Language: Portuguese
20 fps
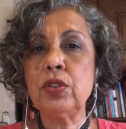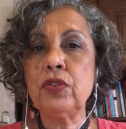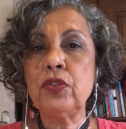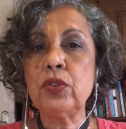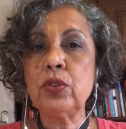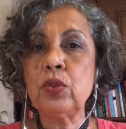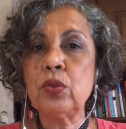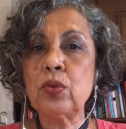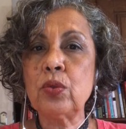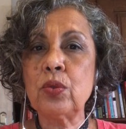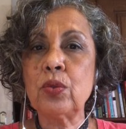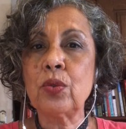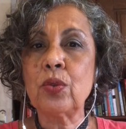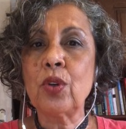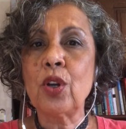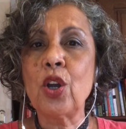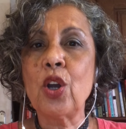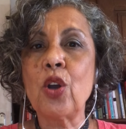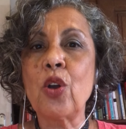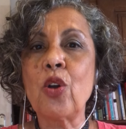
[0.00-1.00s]
de
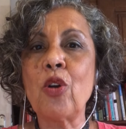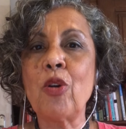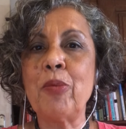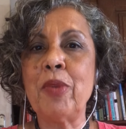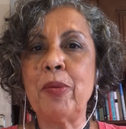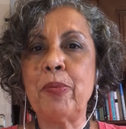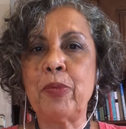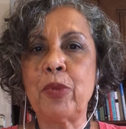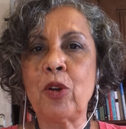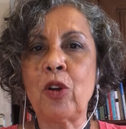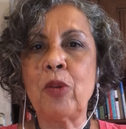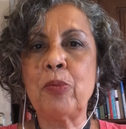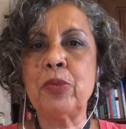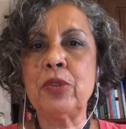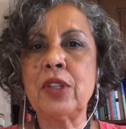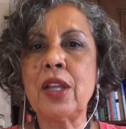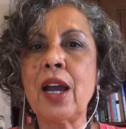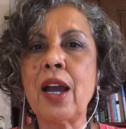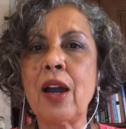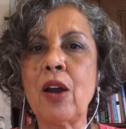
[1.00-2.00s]
futuro, como é
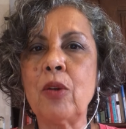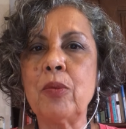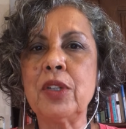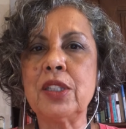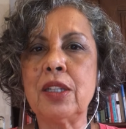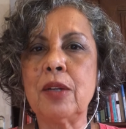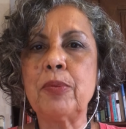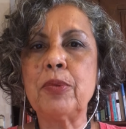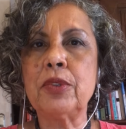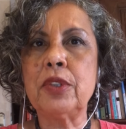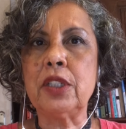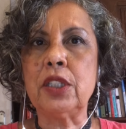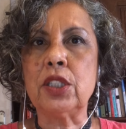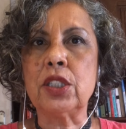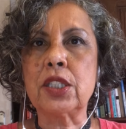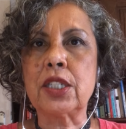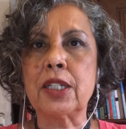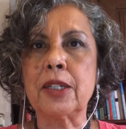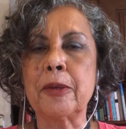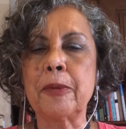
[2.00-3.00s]
próprio da alma da
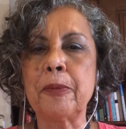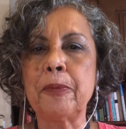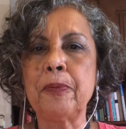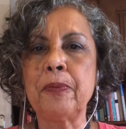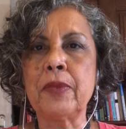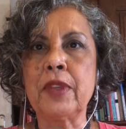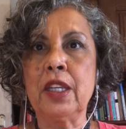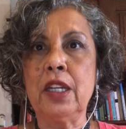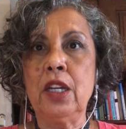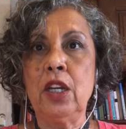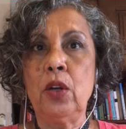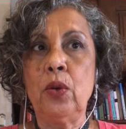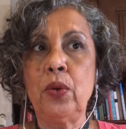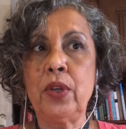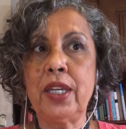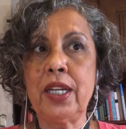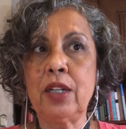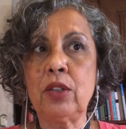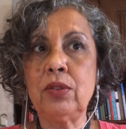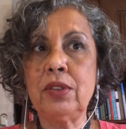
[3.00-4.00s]
política. O
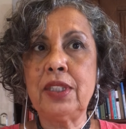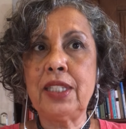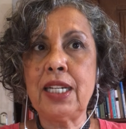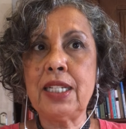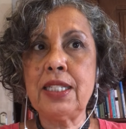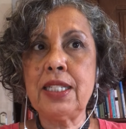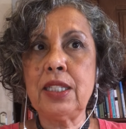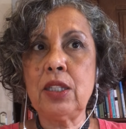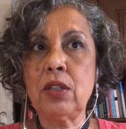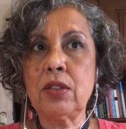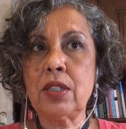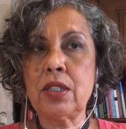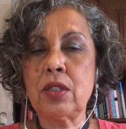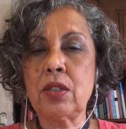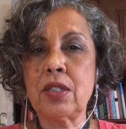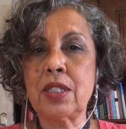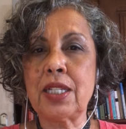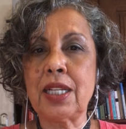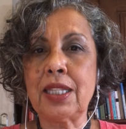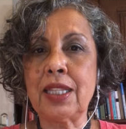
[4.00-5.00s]
que acontece em nossa
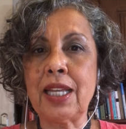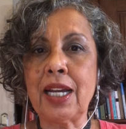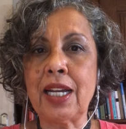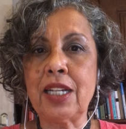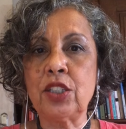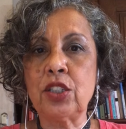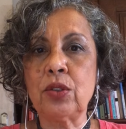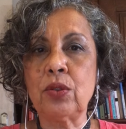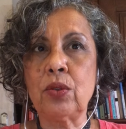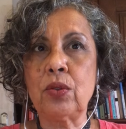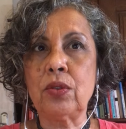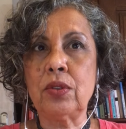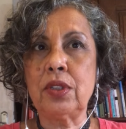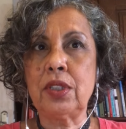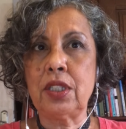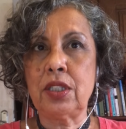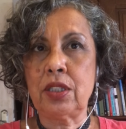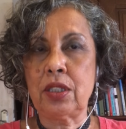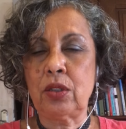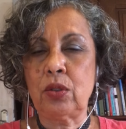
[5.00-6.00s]
sociedade no
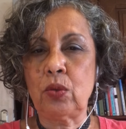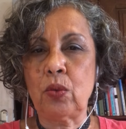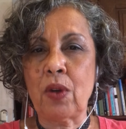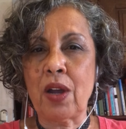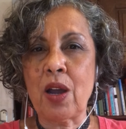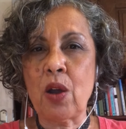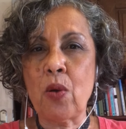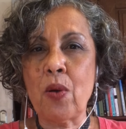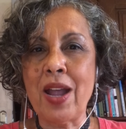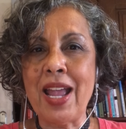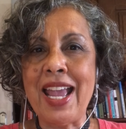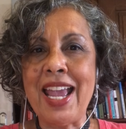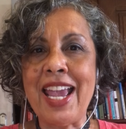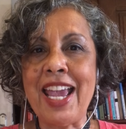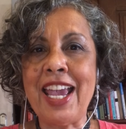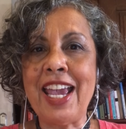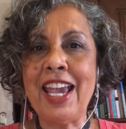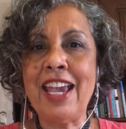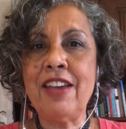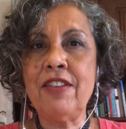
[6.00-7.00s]
contexto atual
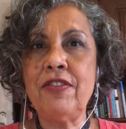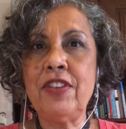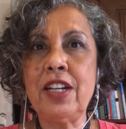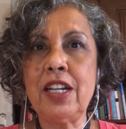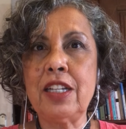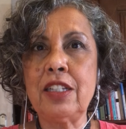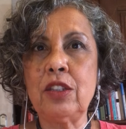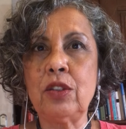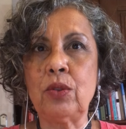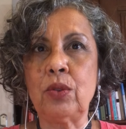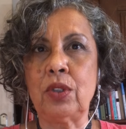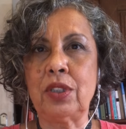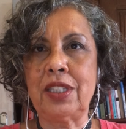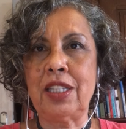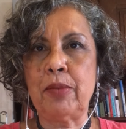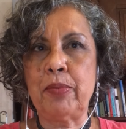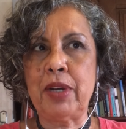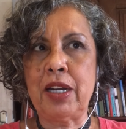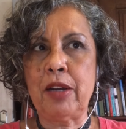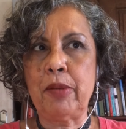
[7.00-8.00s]
é revelador
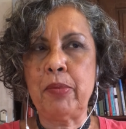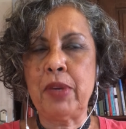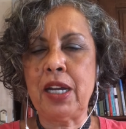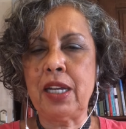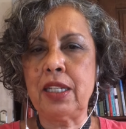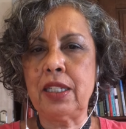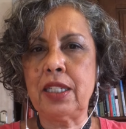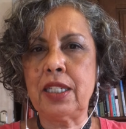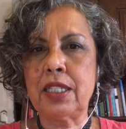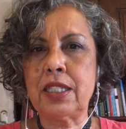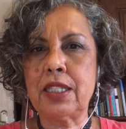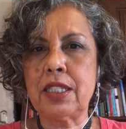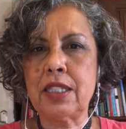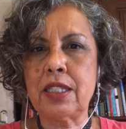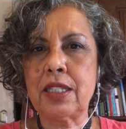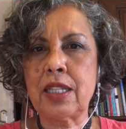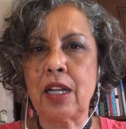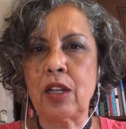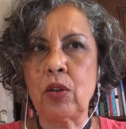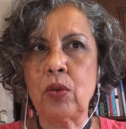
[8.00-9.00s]
da barbárie que se
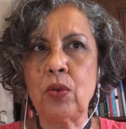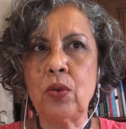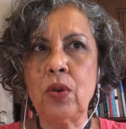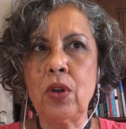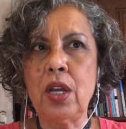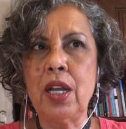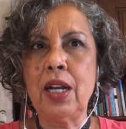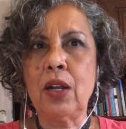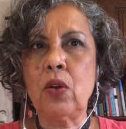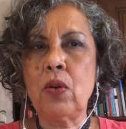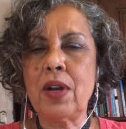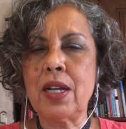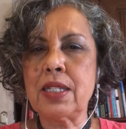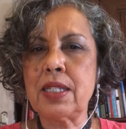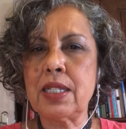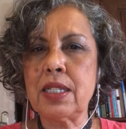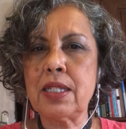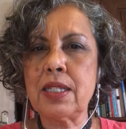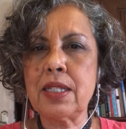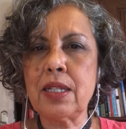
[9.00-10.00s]
instalou com a
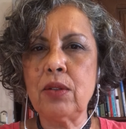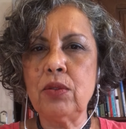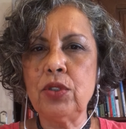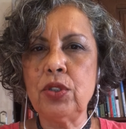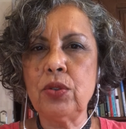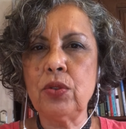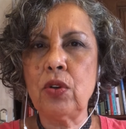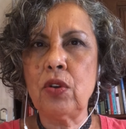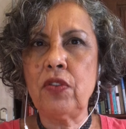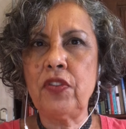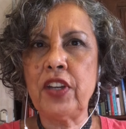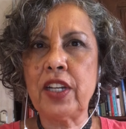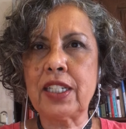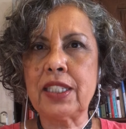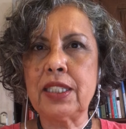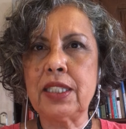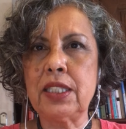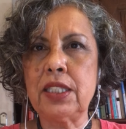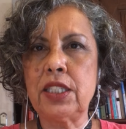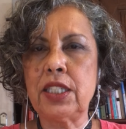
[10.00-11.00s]
ascensão de um
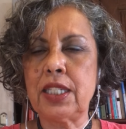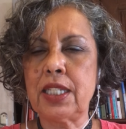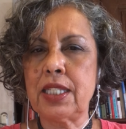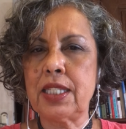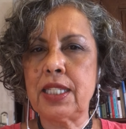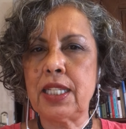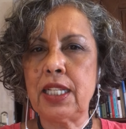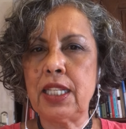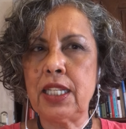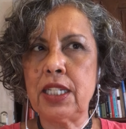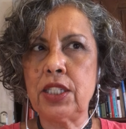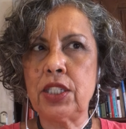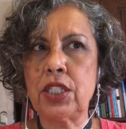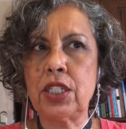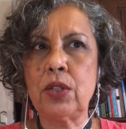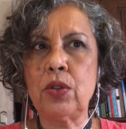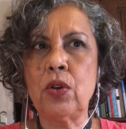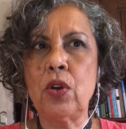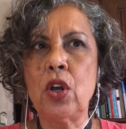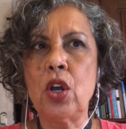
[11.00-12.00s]
governante que se
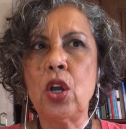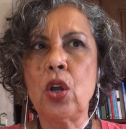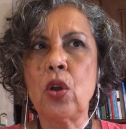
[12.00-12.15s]
elegeu